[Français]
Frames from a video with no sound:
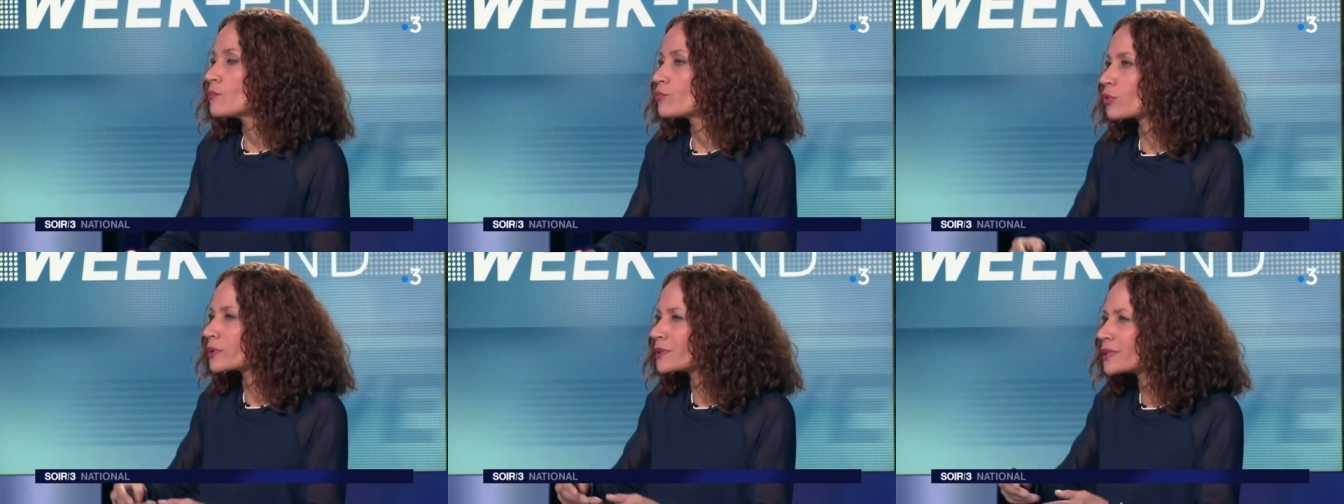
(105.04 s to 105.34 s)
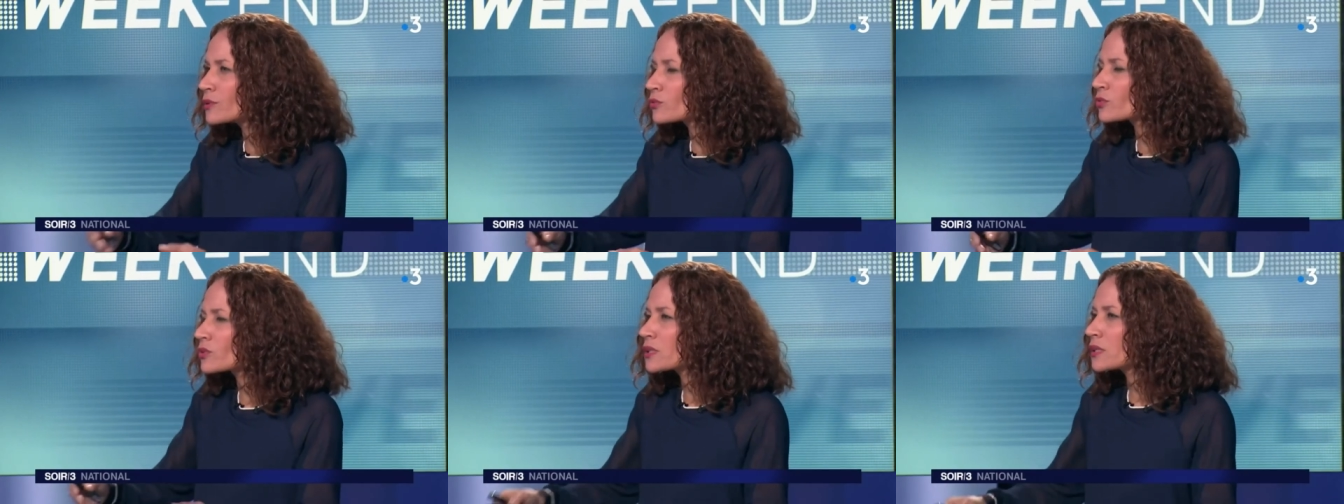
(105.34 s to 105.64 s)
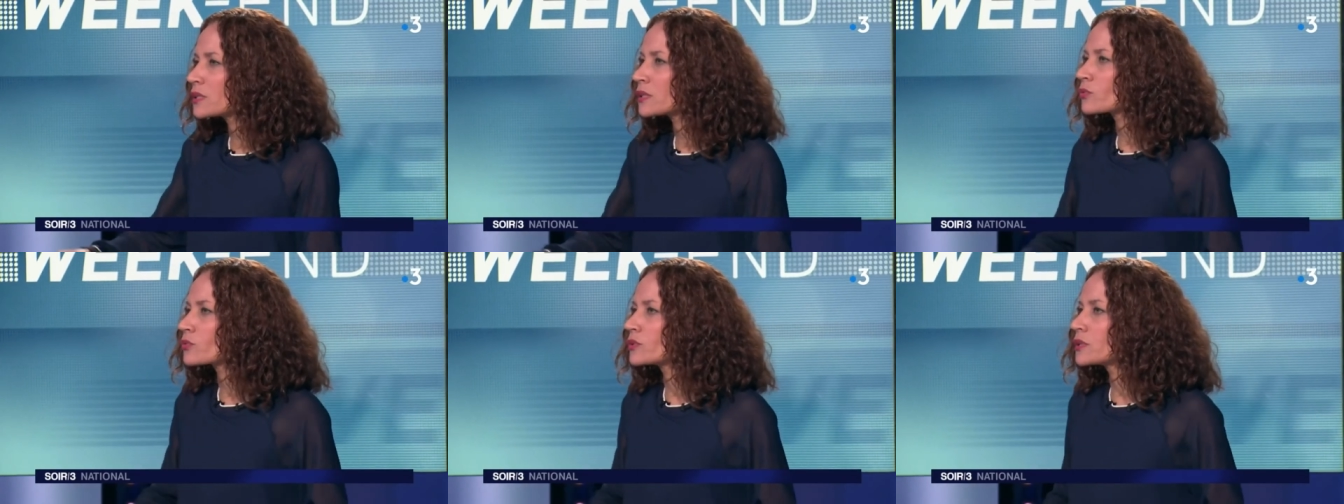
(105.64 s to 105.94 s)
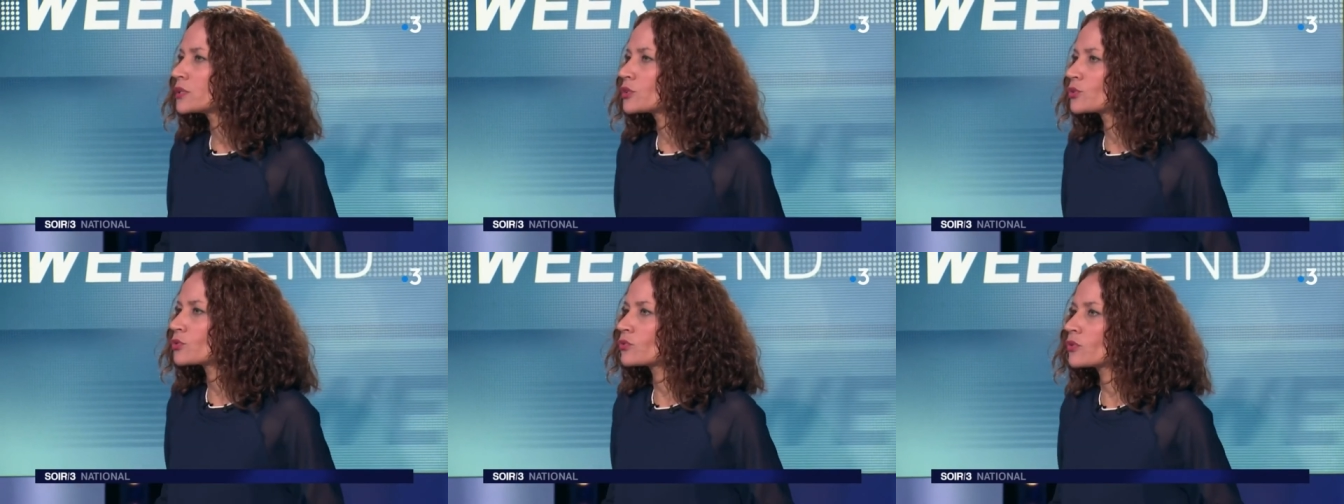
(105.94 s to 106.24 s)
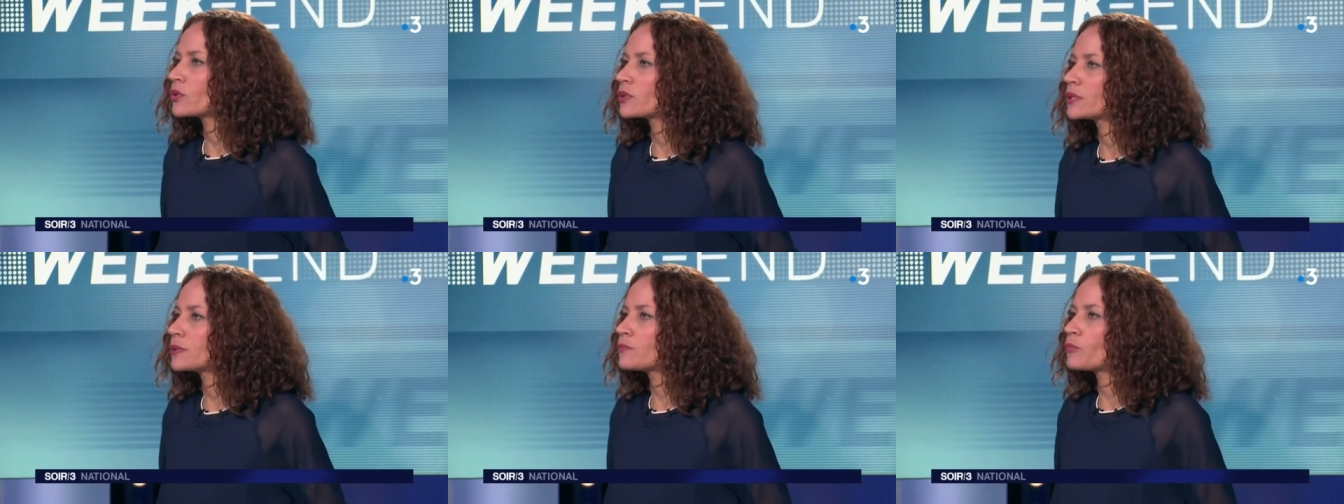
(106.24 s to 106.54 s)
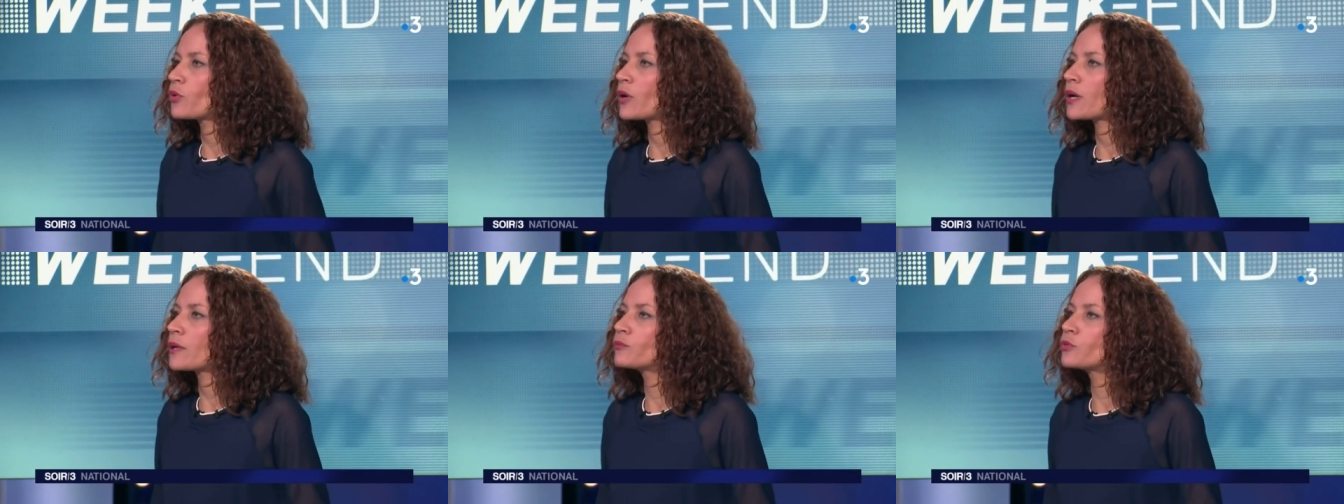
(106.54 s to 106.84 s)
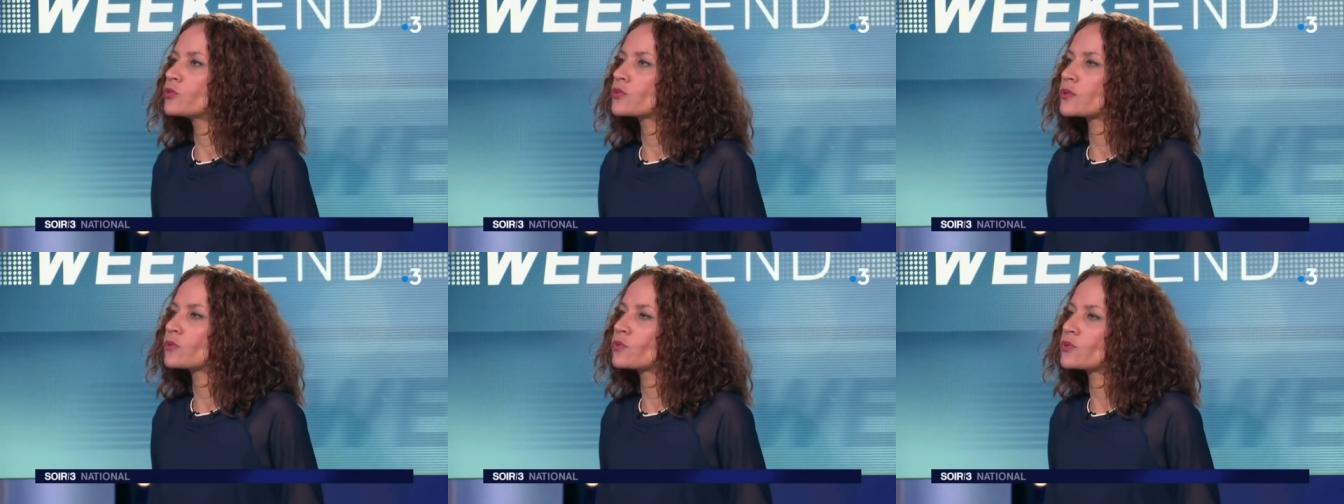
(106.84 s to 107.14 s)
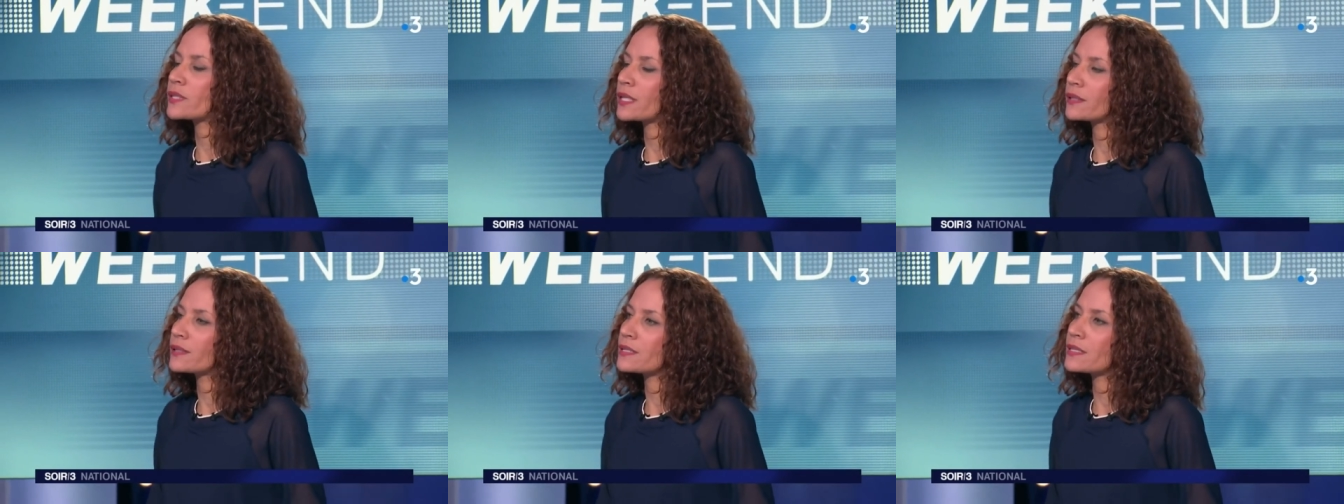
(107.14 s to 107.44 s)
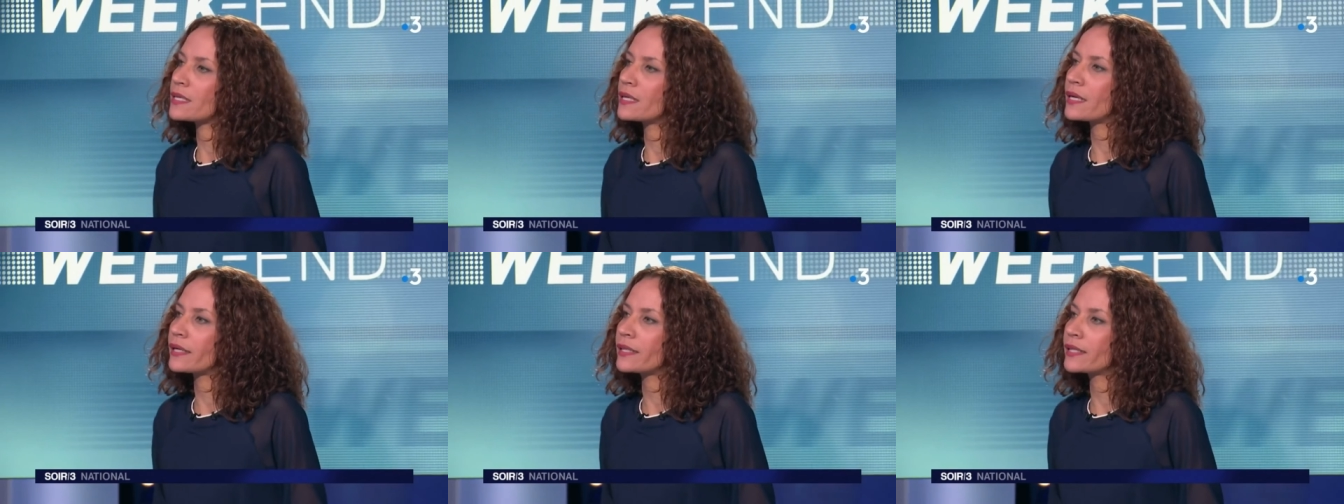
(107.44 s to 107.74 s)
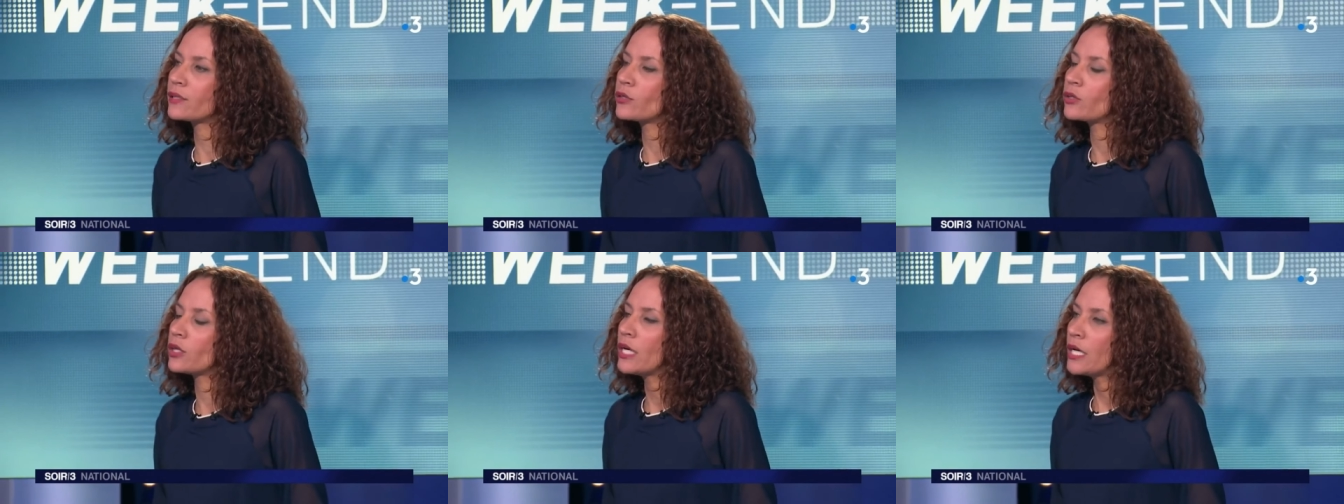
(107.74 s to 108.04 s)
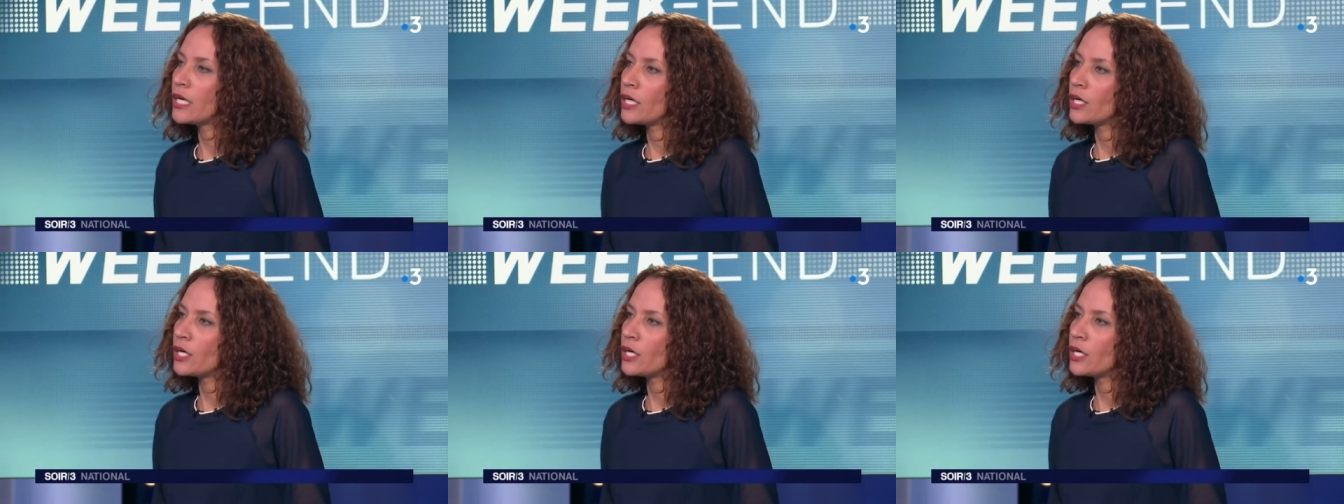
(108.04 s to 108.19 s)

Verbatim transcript: pour dénoncer les conditions euh, déplorables de, certains salariés